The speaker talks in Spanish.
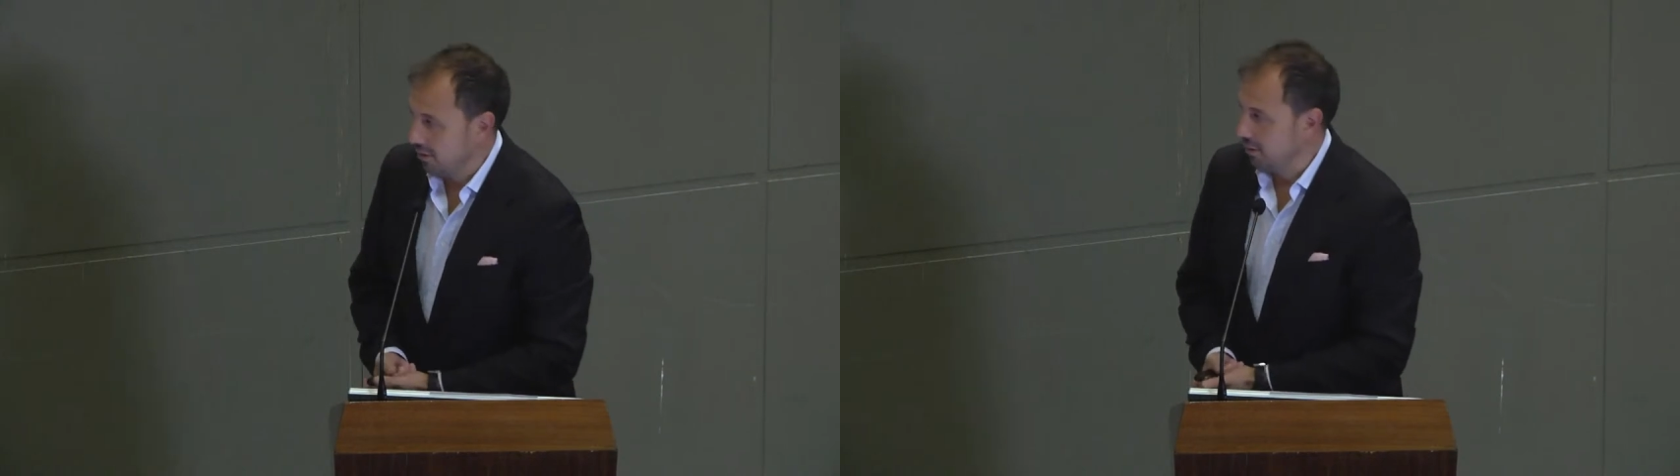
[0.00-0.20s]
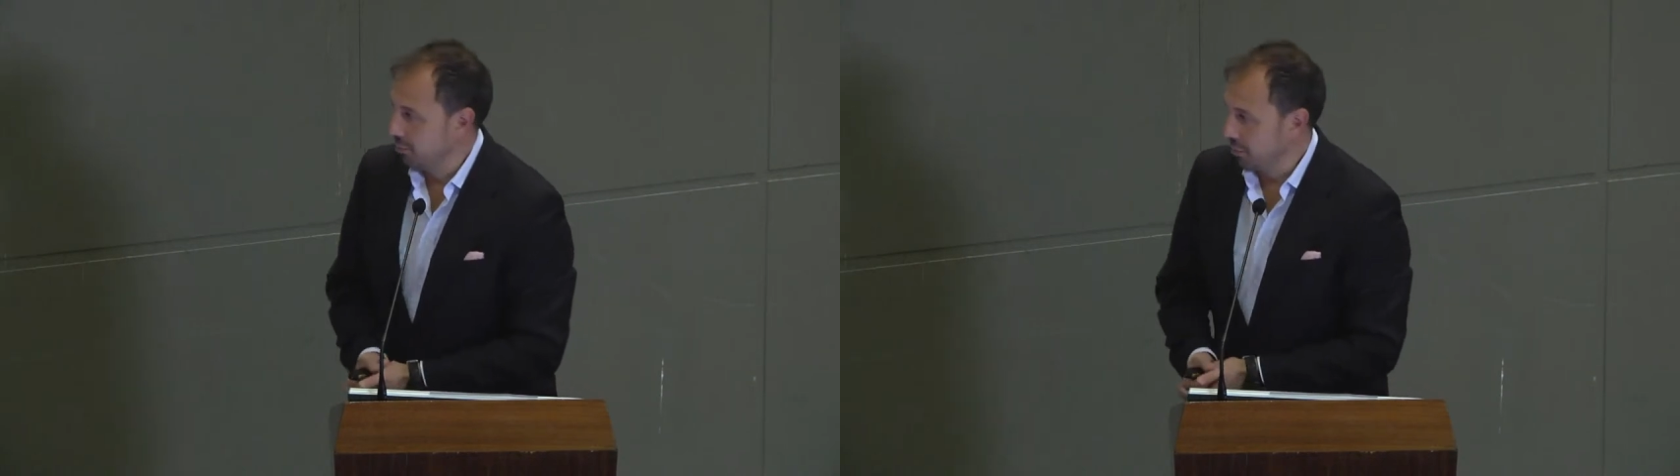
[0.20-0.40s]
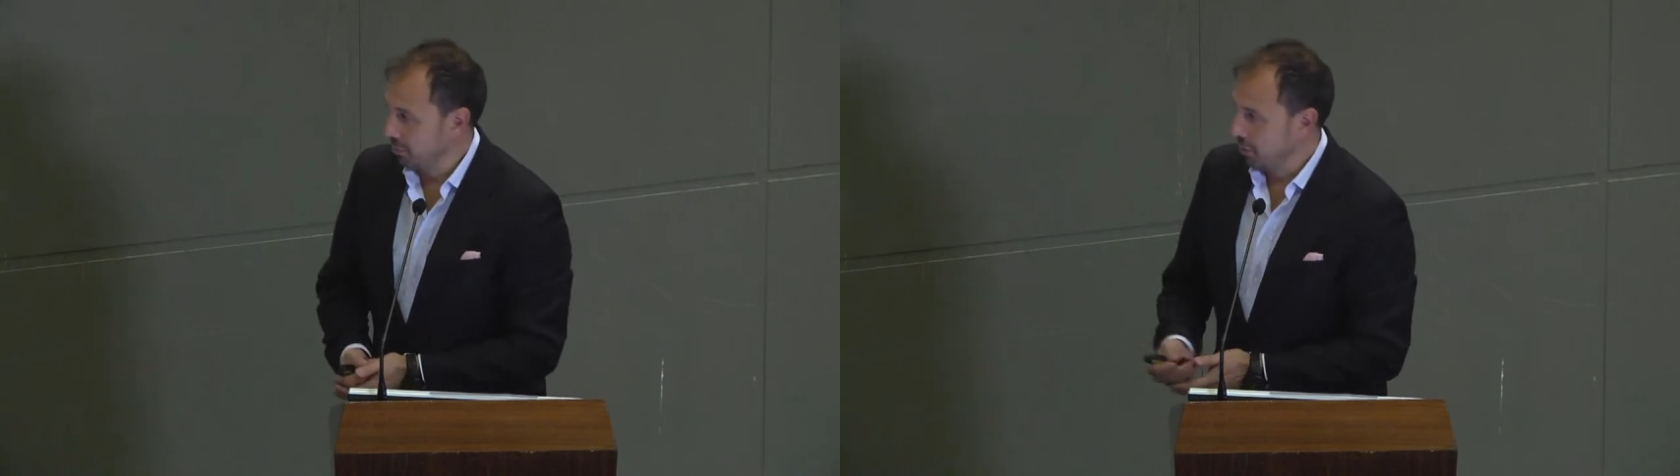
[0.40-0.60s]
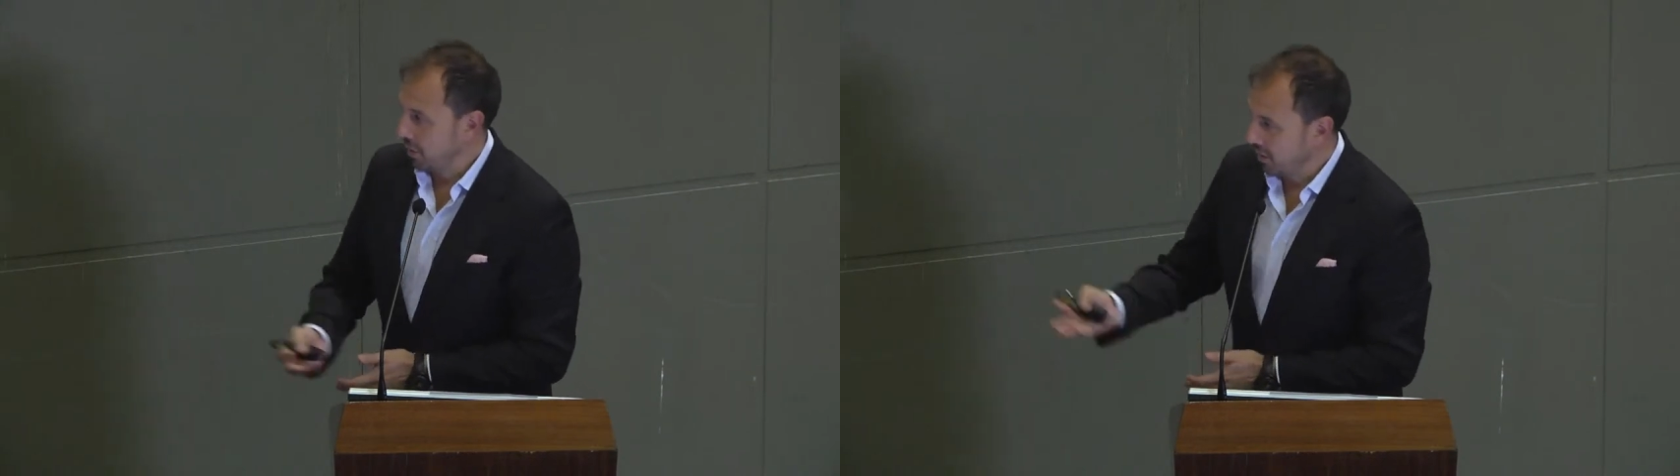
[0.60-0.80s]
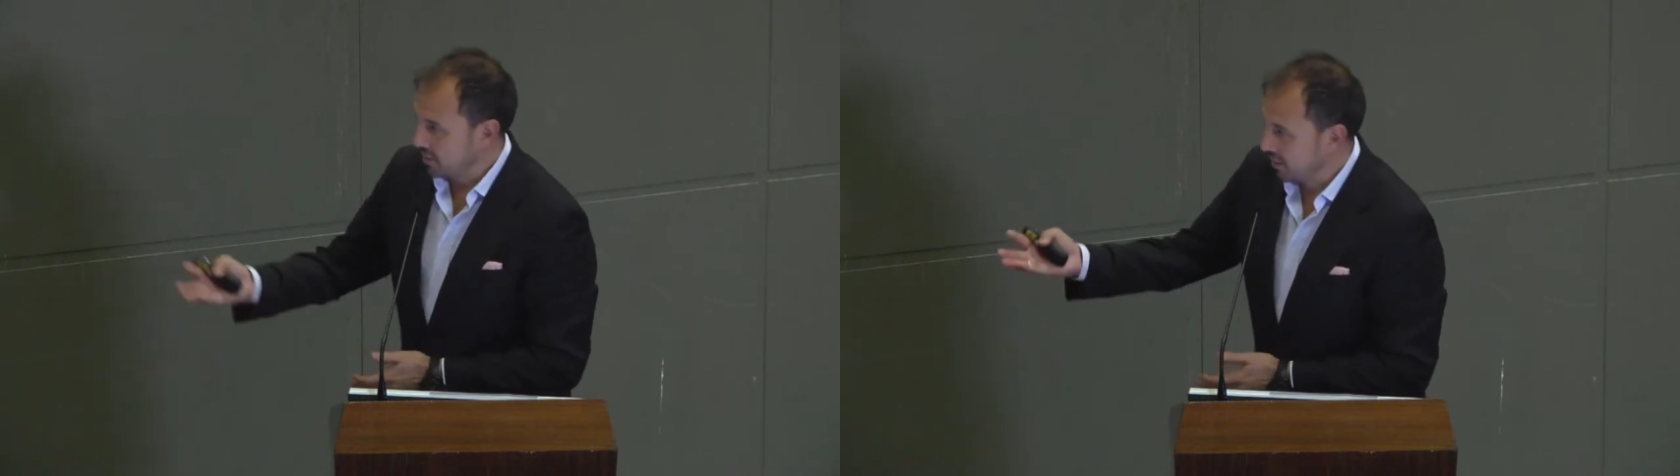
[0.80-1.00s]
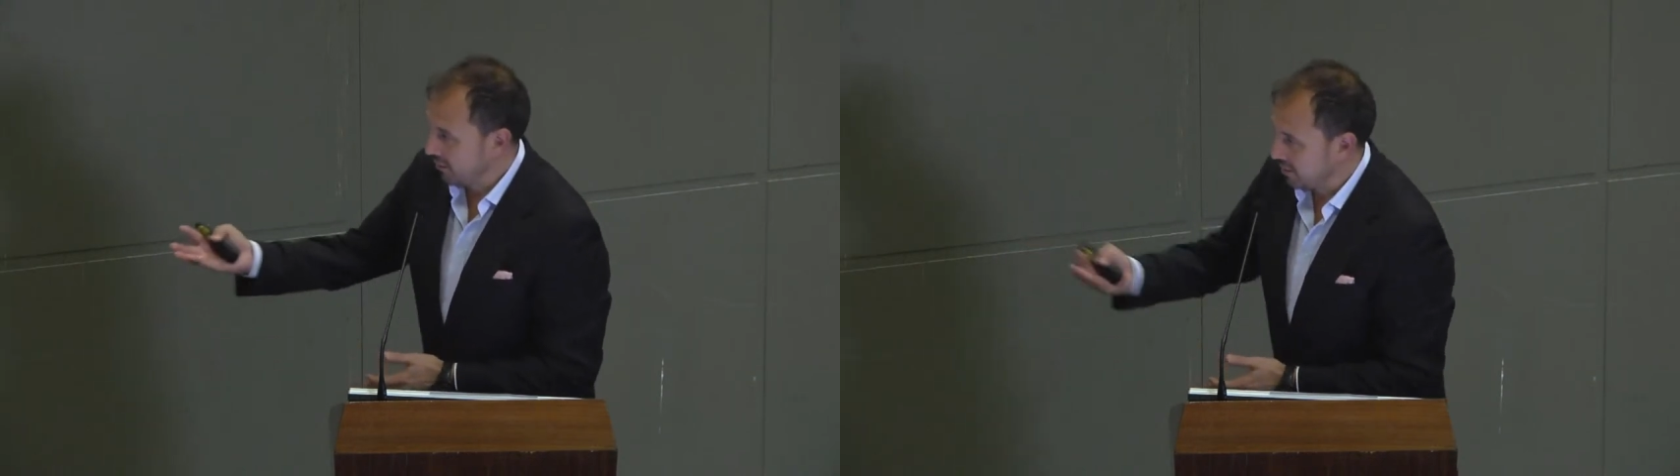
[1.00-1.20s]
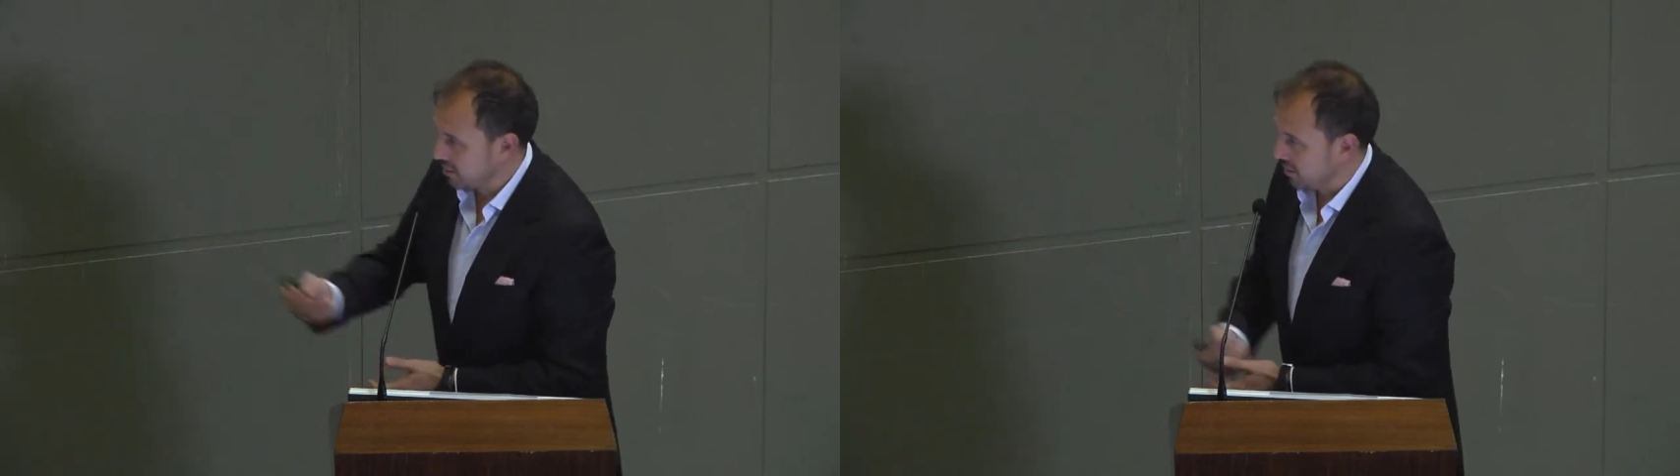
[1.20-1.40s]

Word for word: Lo primero, dar las gracias